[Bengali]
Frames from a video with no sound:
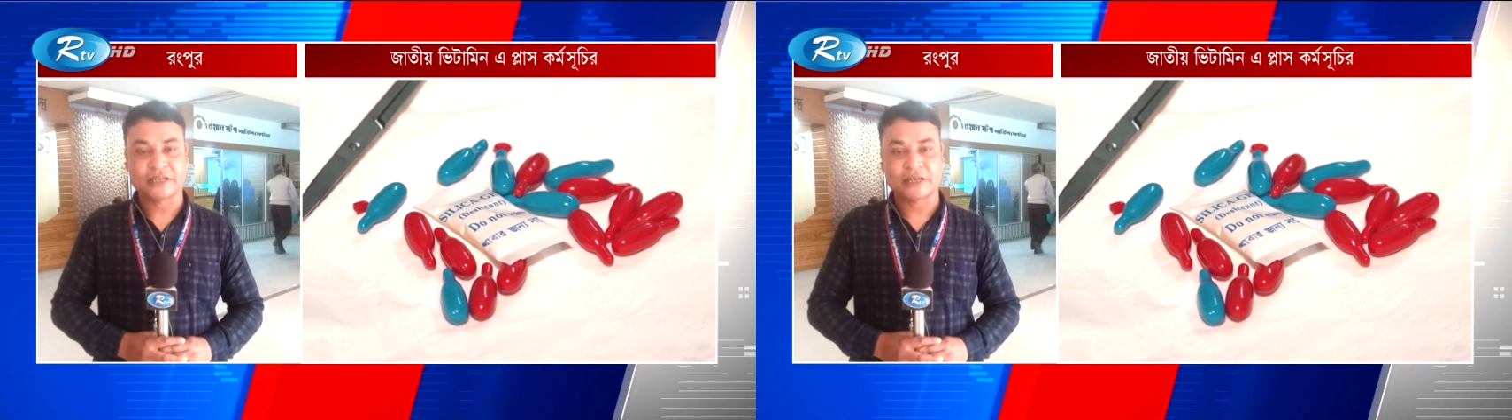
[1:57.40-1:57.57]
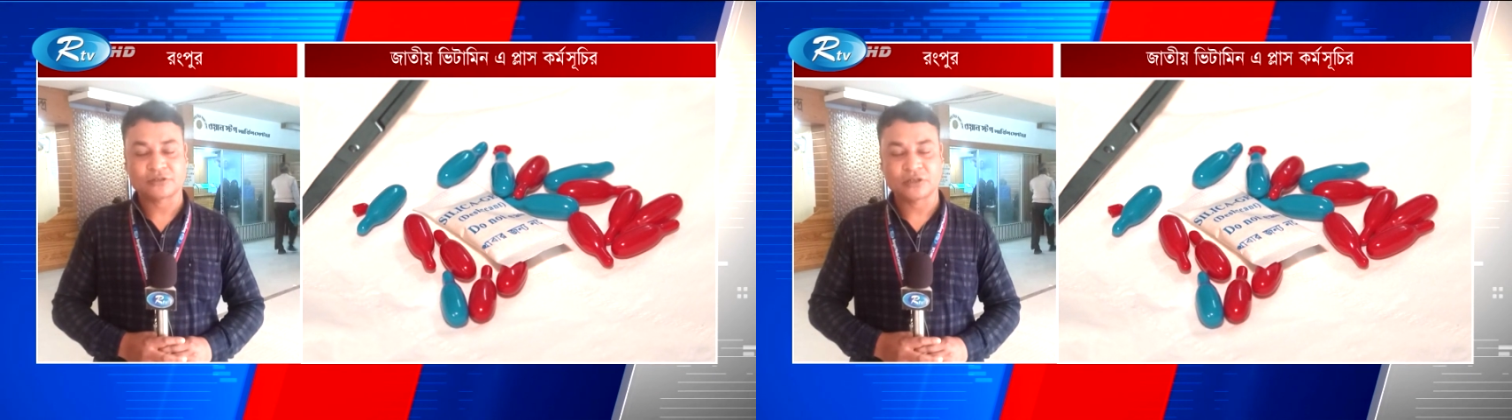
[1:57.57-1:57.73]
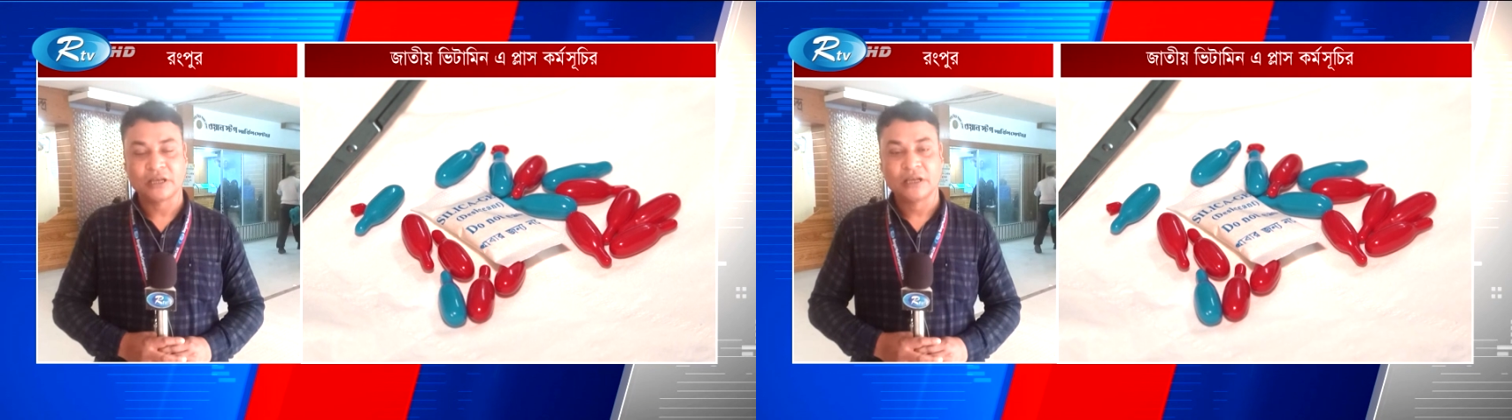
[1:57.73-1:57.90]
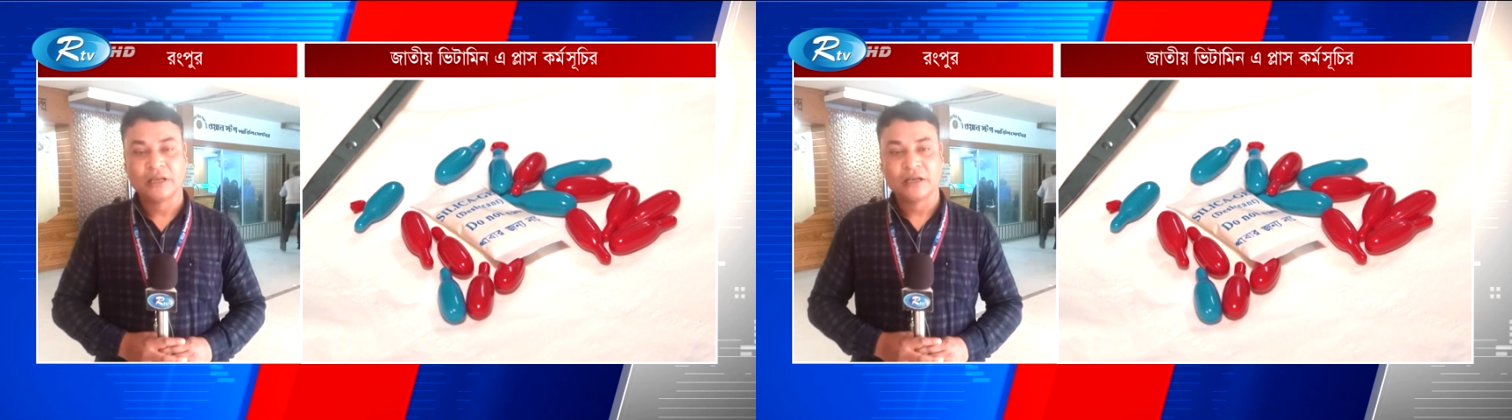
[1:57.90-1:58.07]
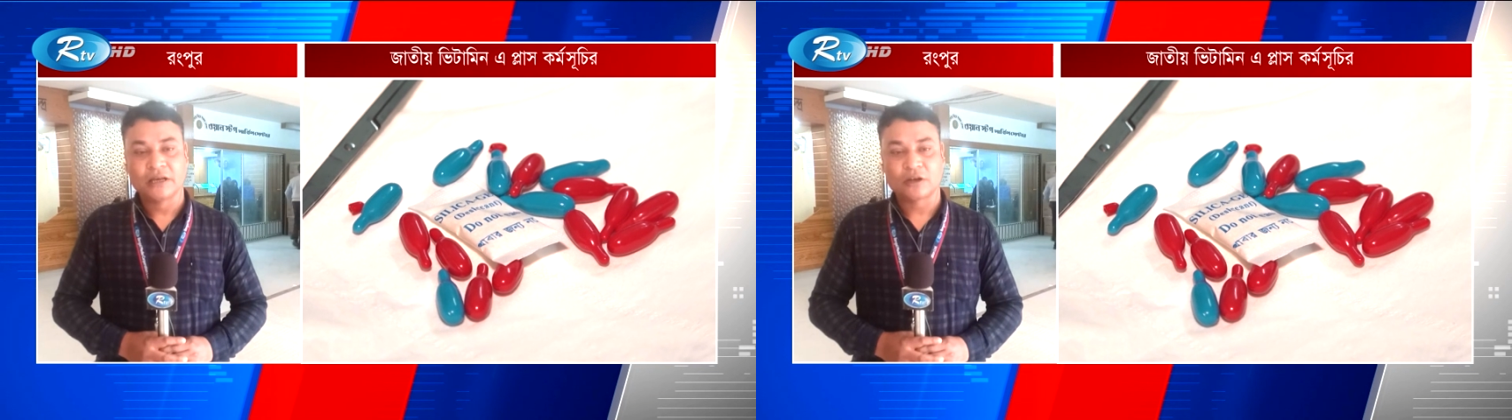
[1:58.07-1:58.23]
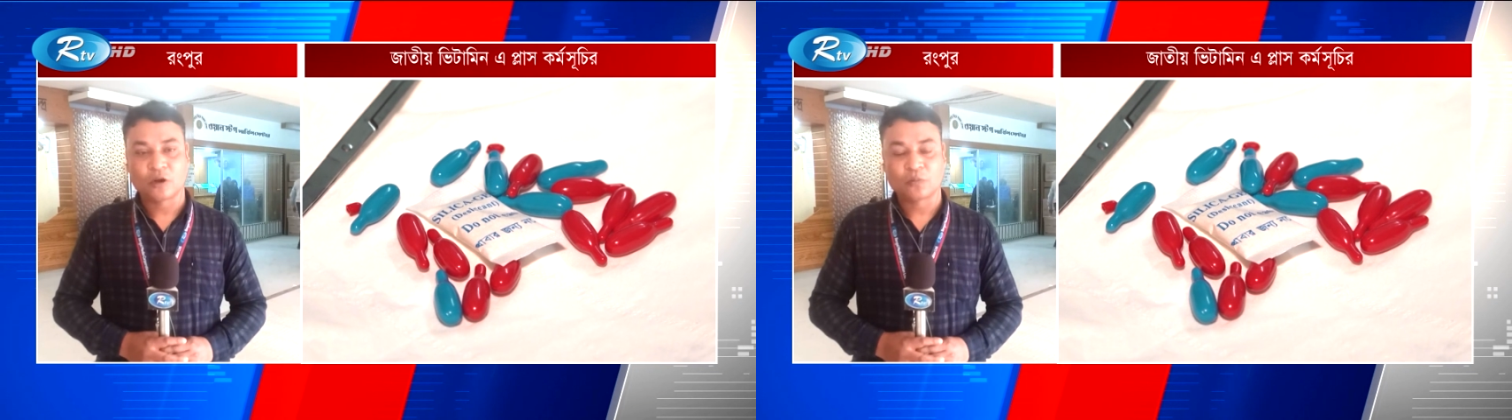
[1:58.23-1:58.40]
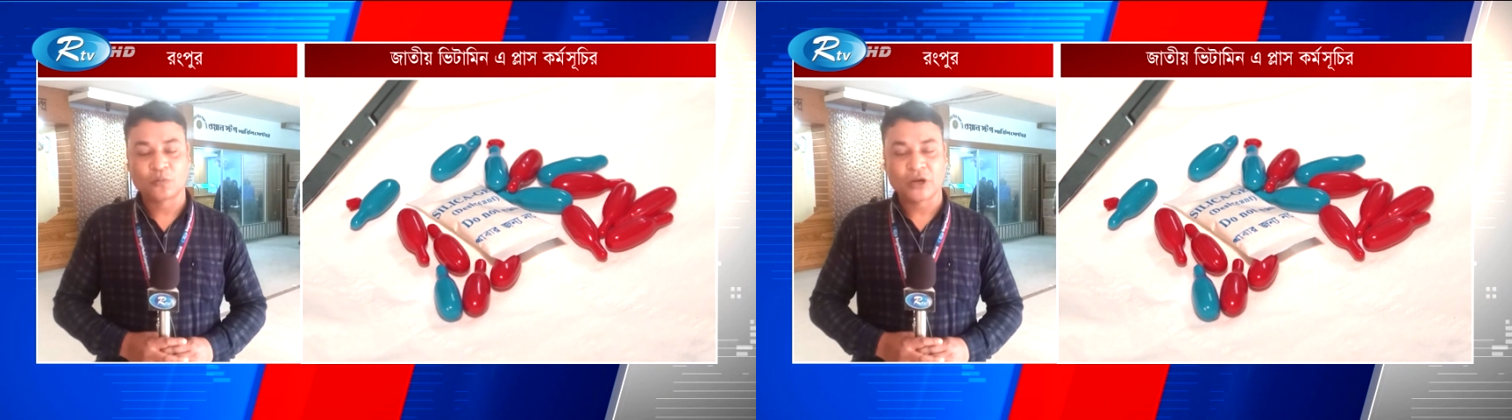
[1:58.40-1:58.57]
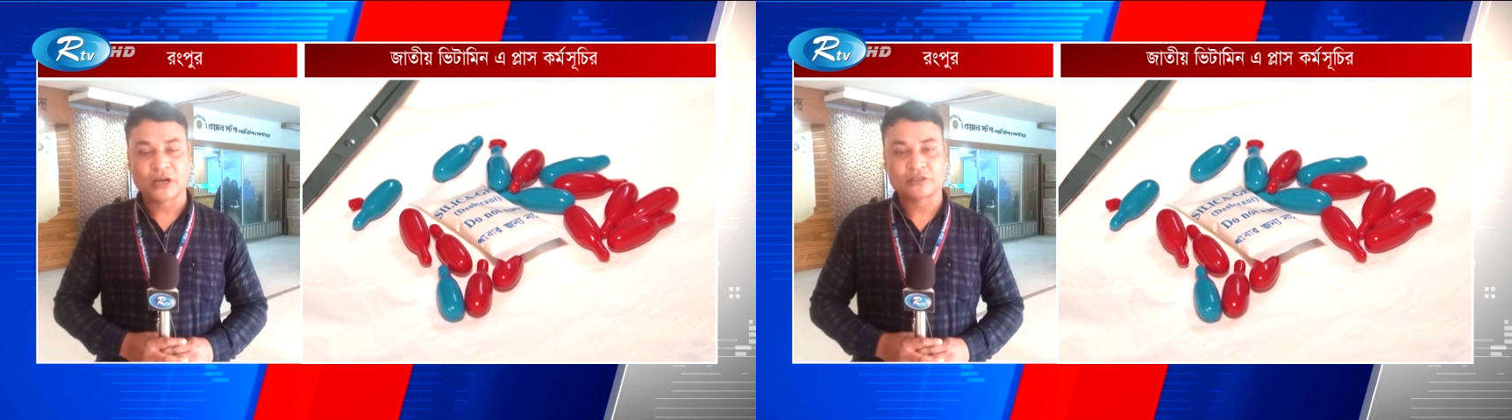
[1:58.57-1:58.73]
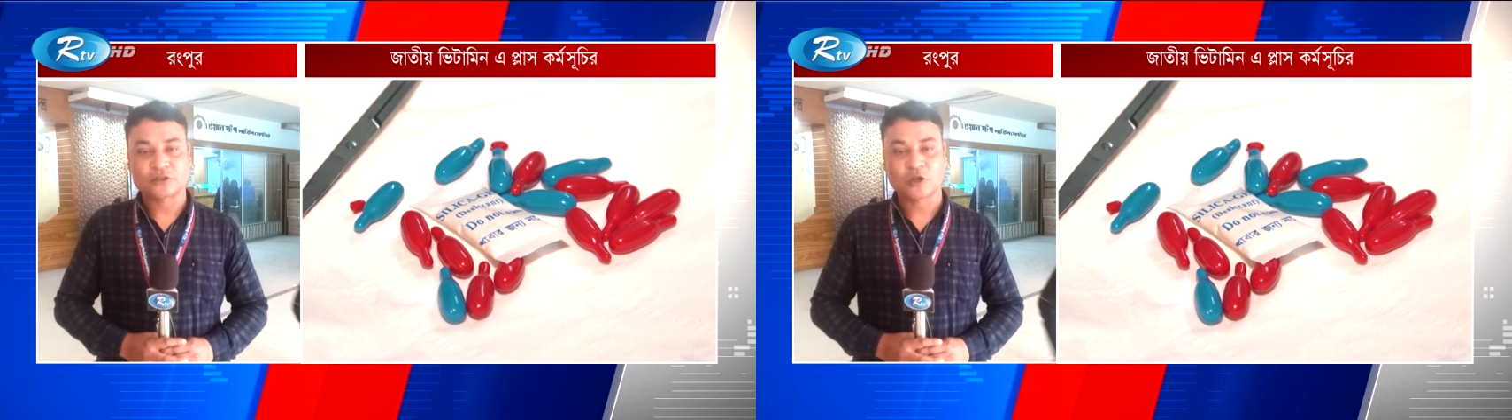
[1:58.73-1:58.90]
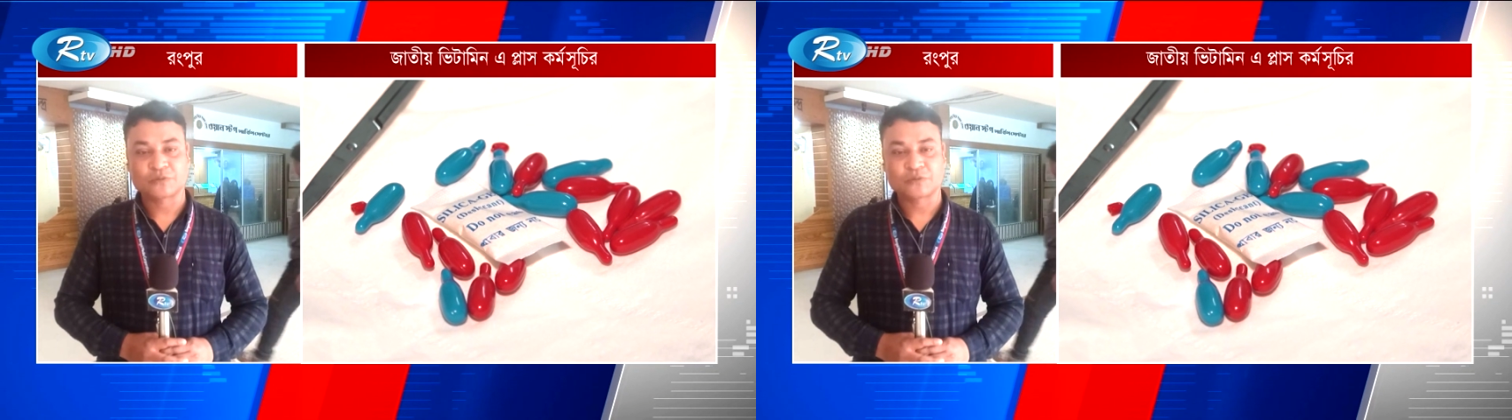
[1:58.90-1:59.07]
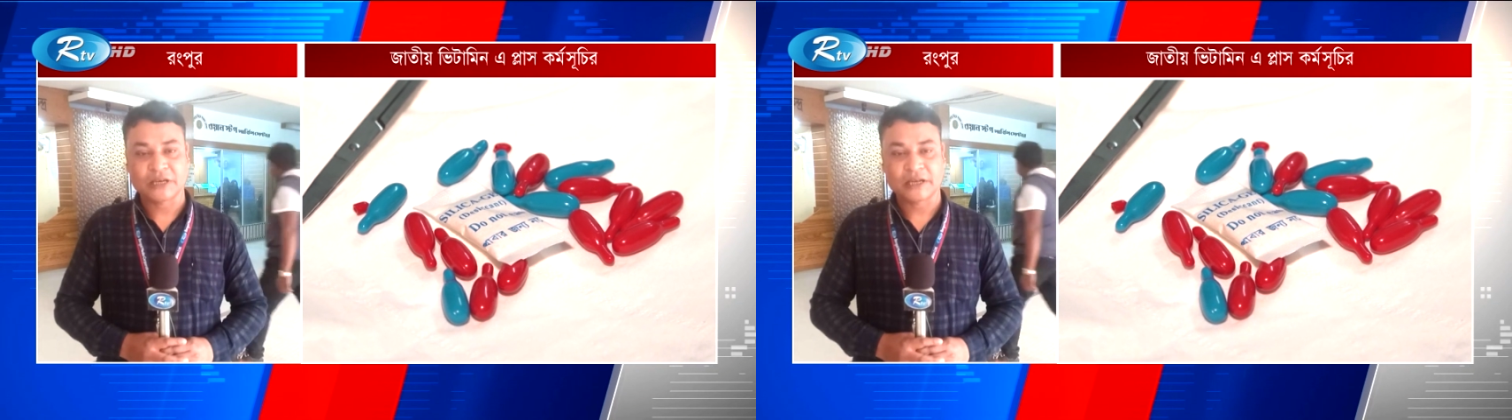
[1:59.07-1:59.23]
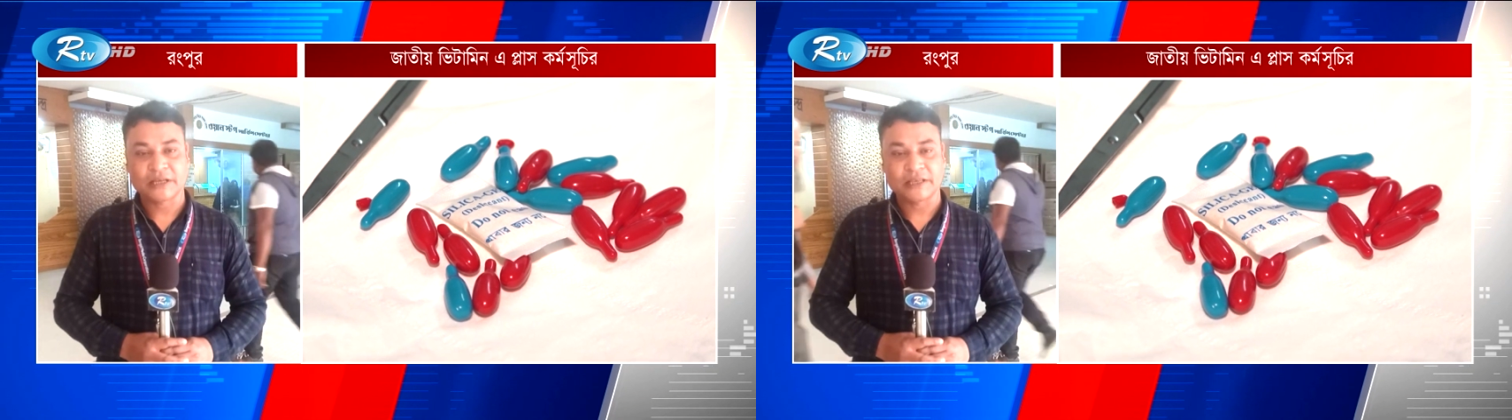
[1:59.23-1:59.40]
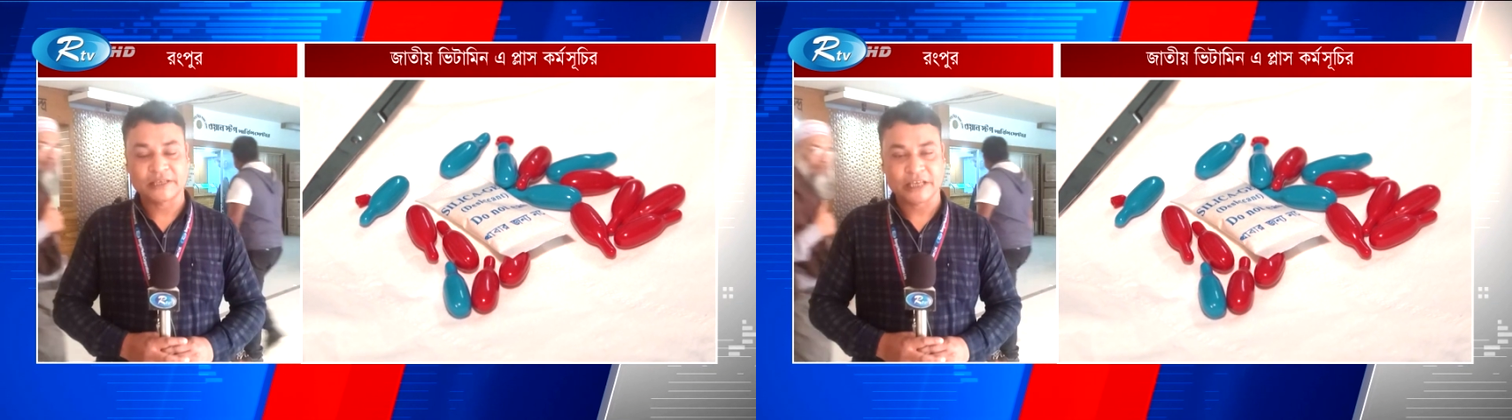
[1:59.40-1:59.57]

যে আসলে রংপুরের সব জায়গায় এই